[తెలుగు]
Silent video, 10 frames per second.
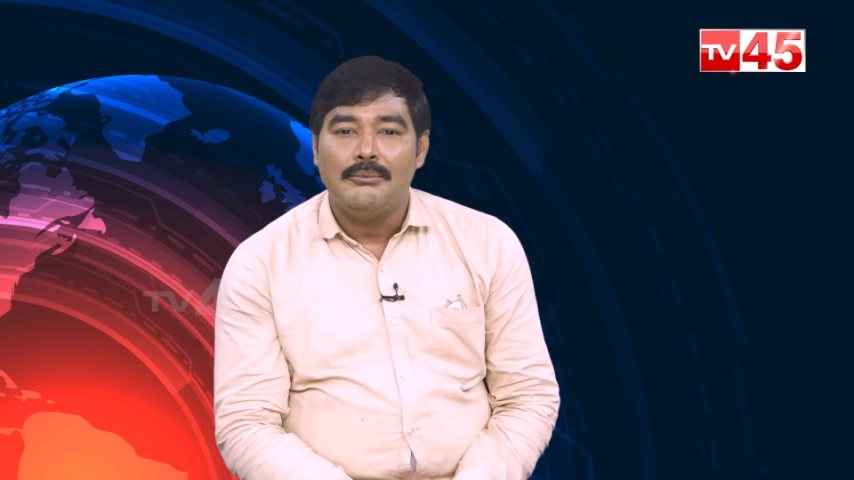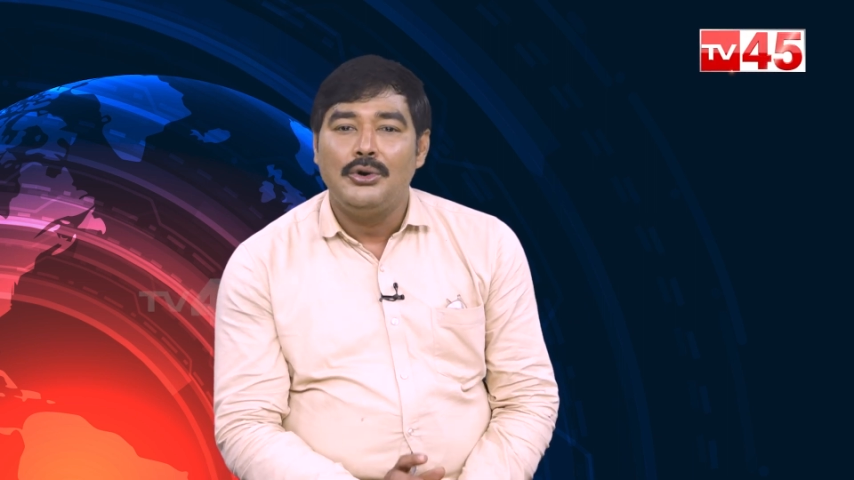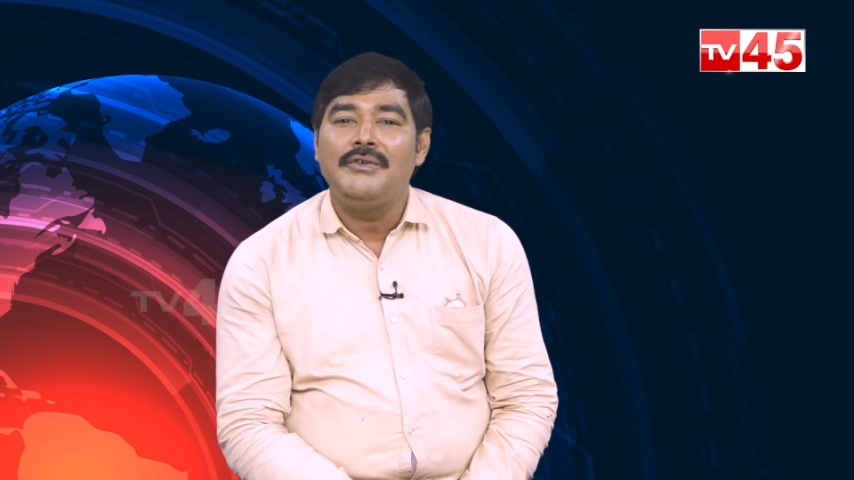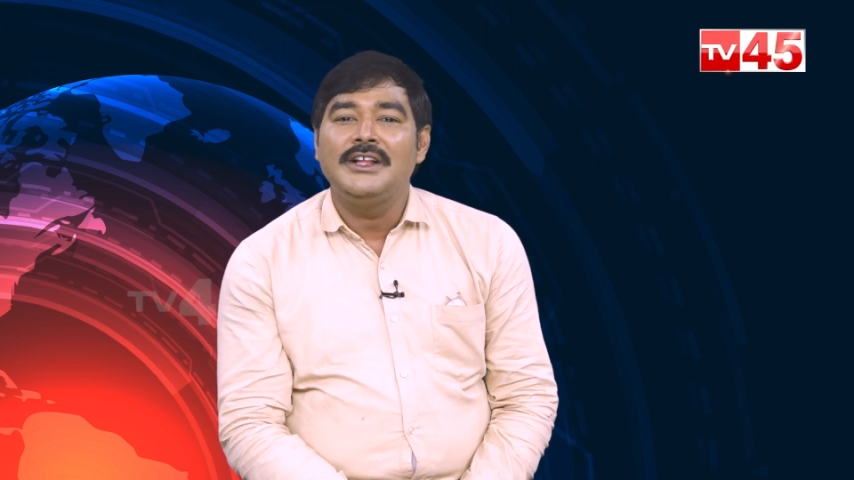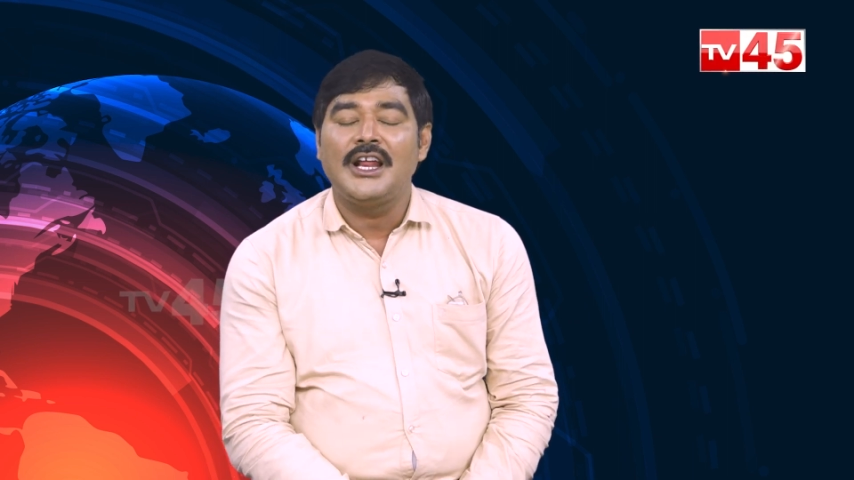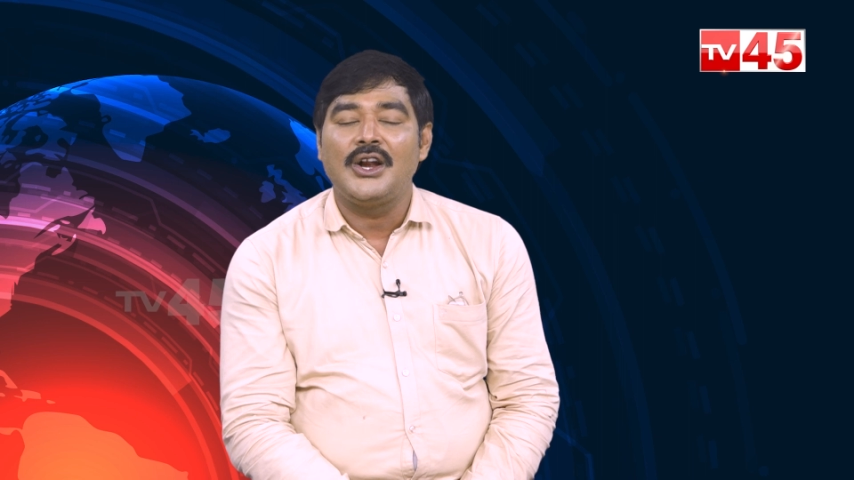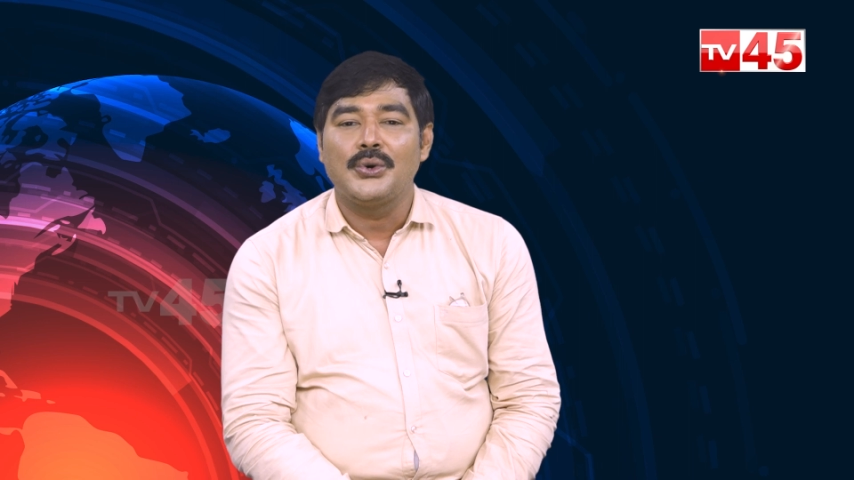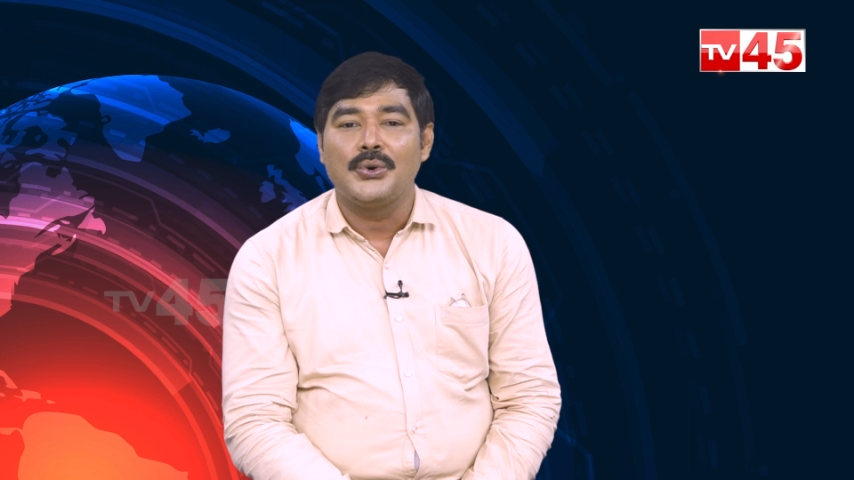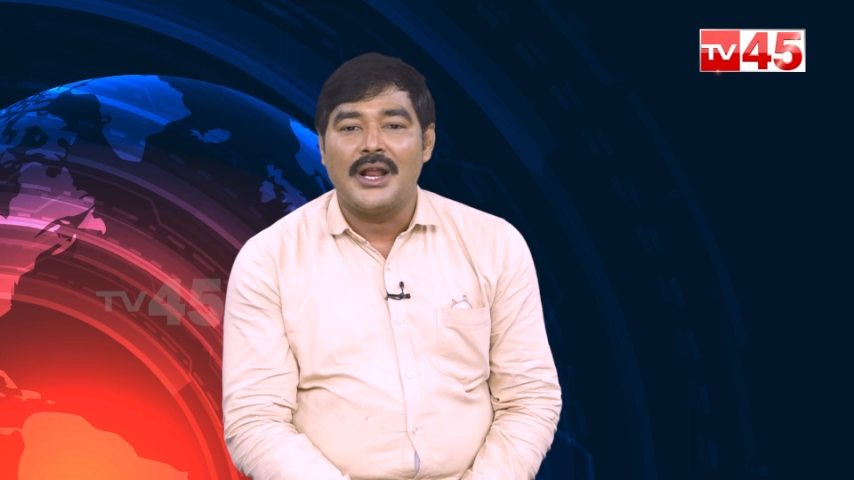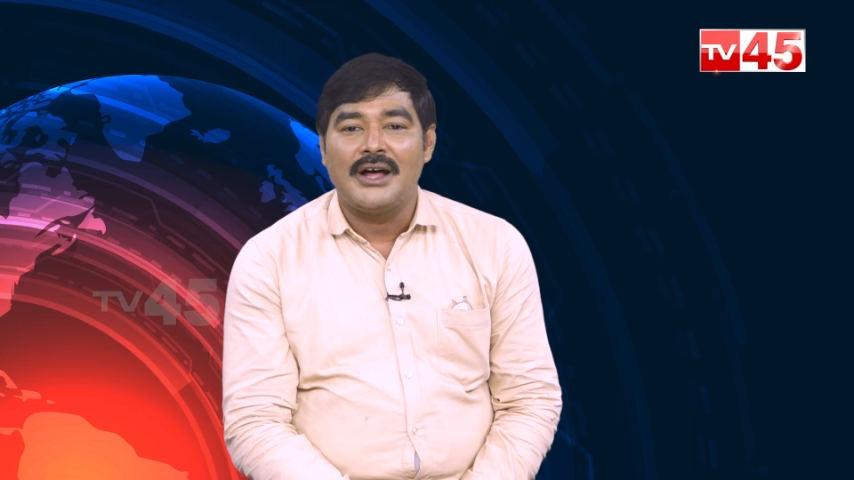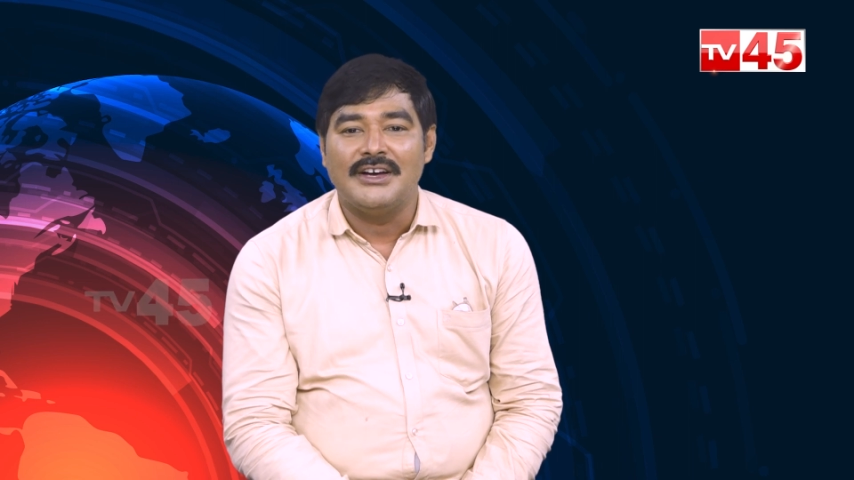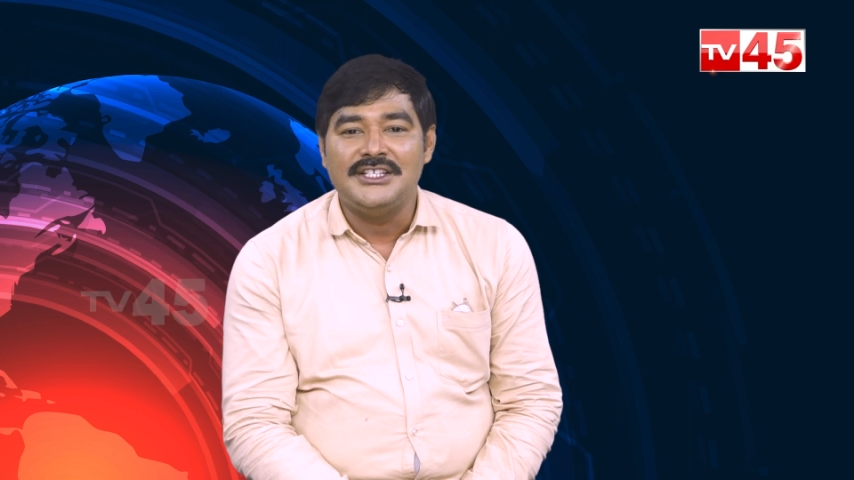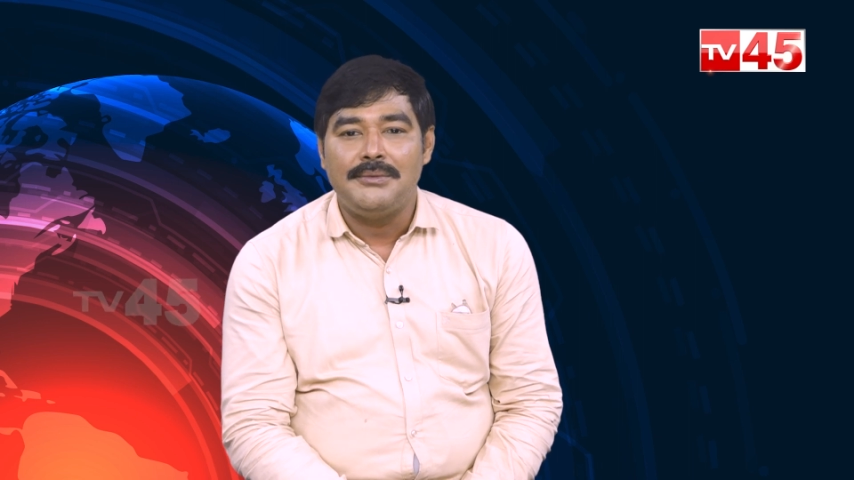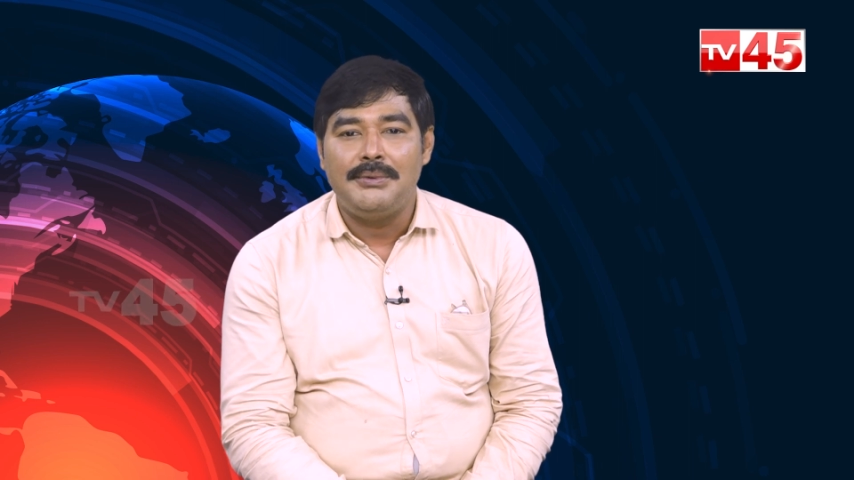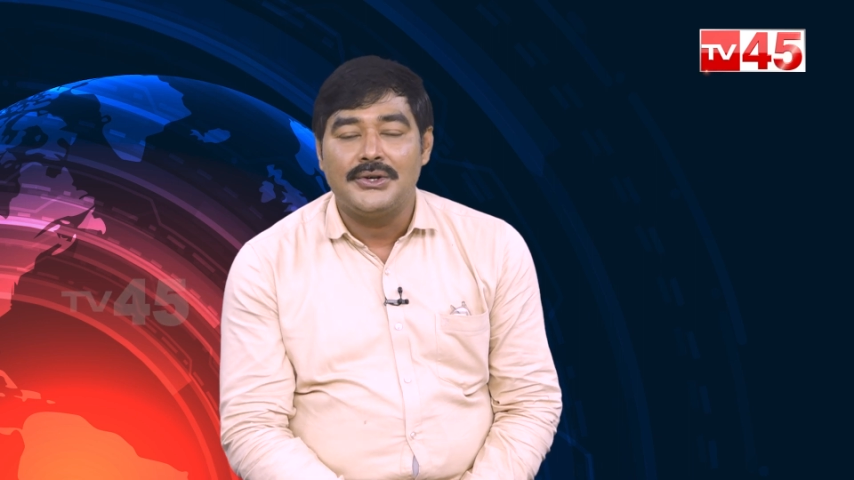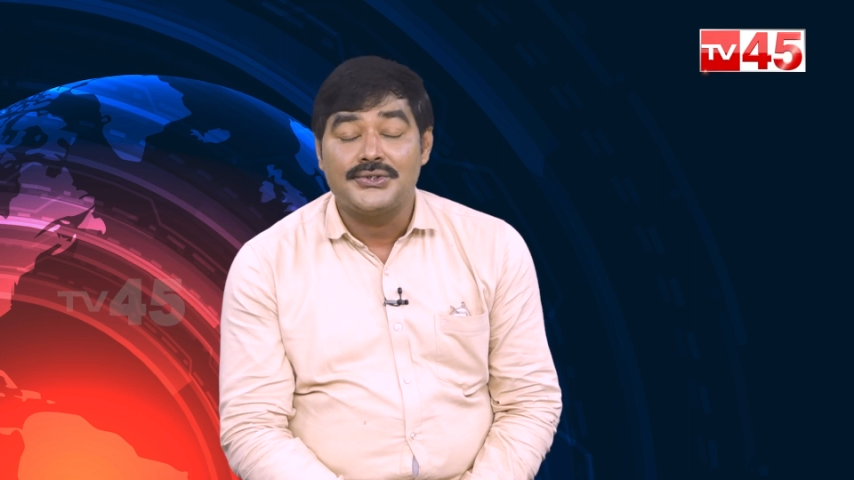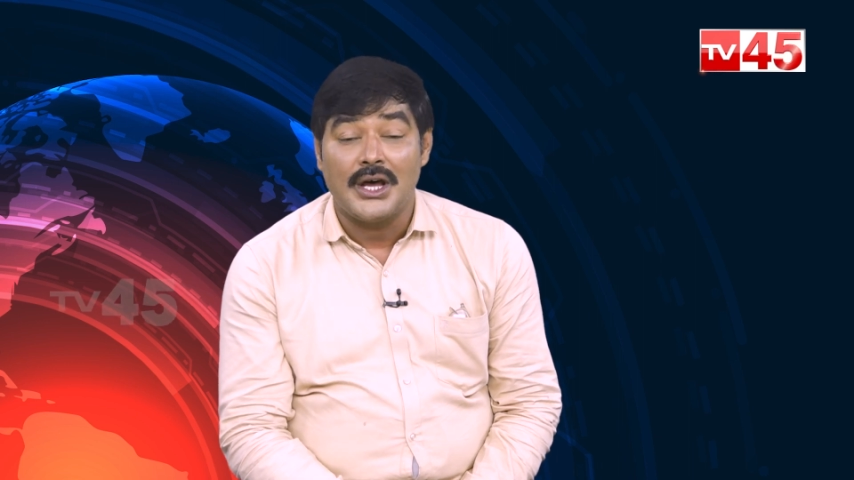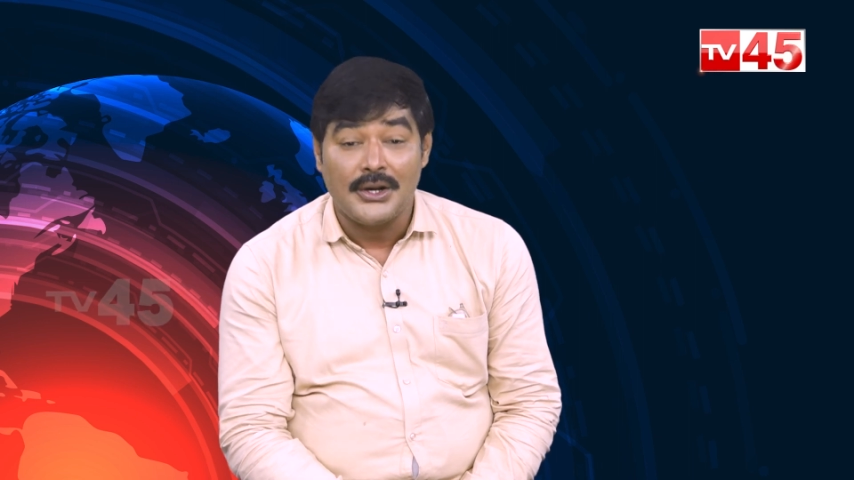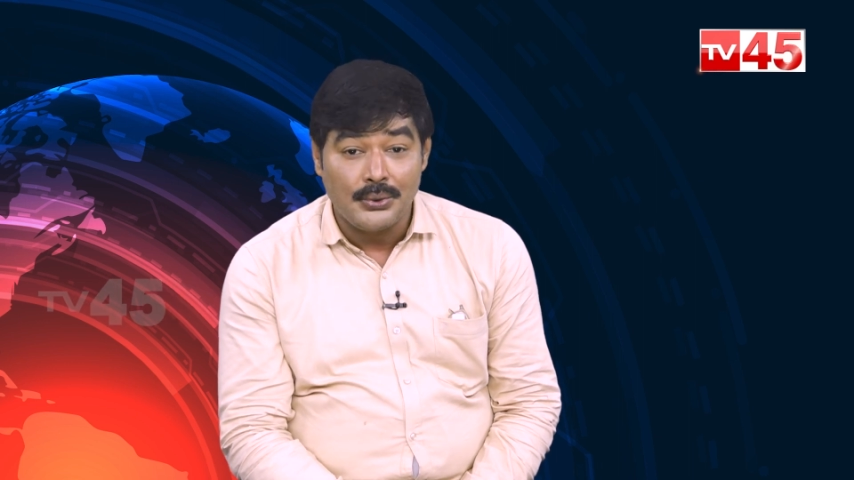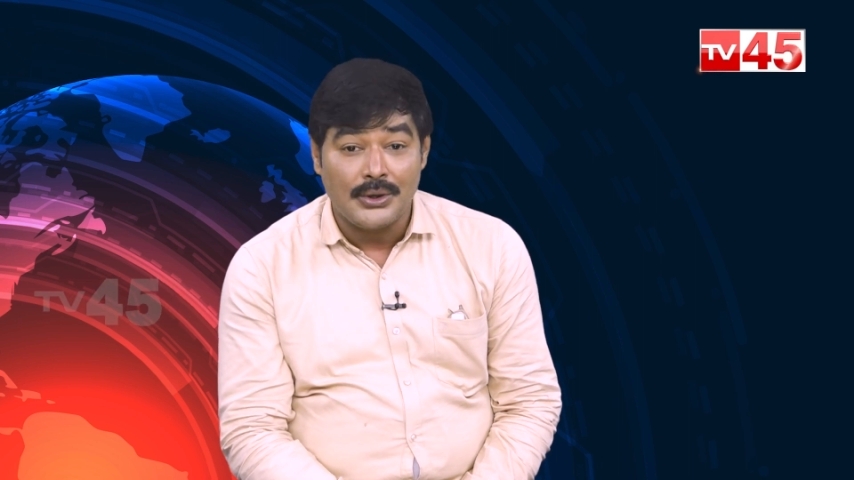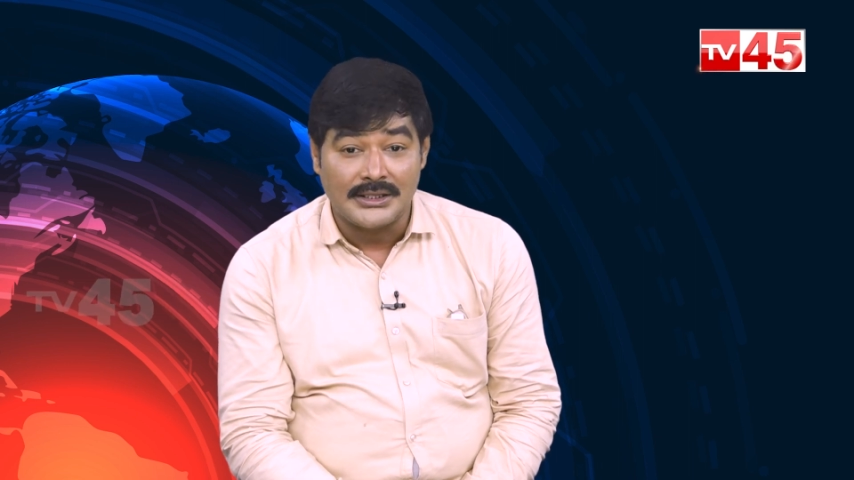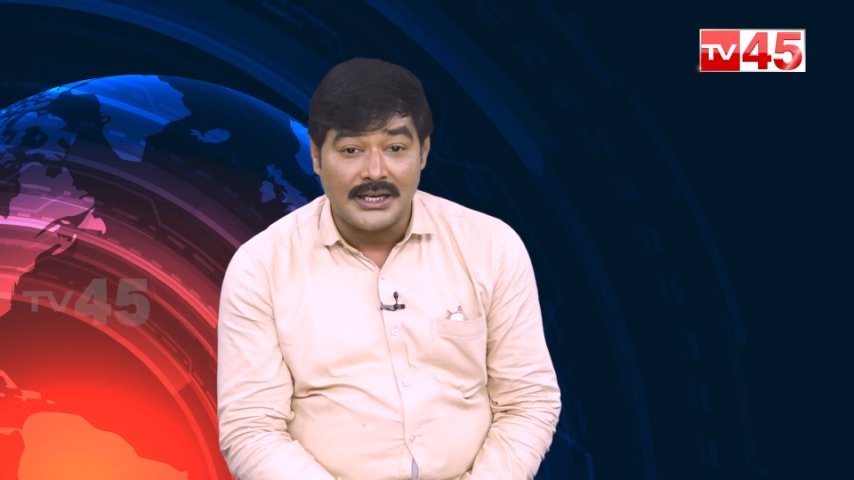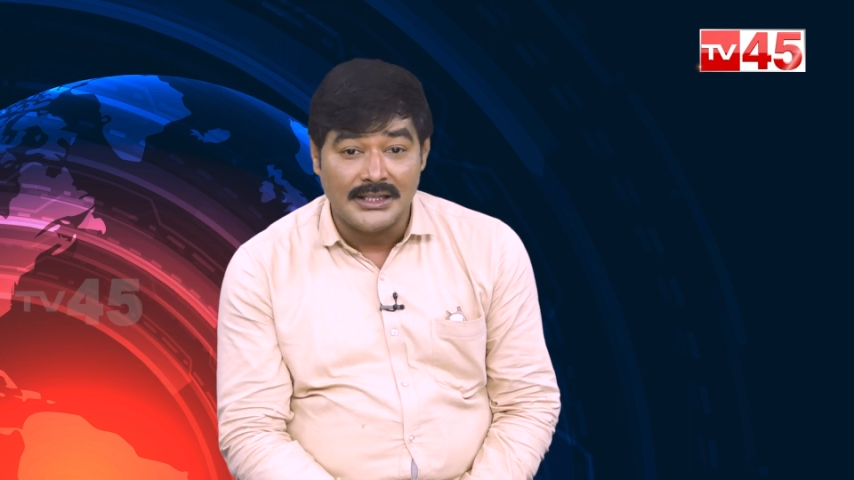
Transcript: పులివెందలలో కూడా వైసీపీకి సానుకూలత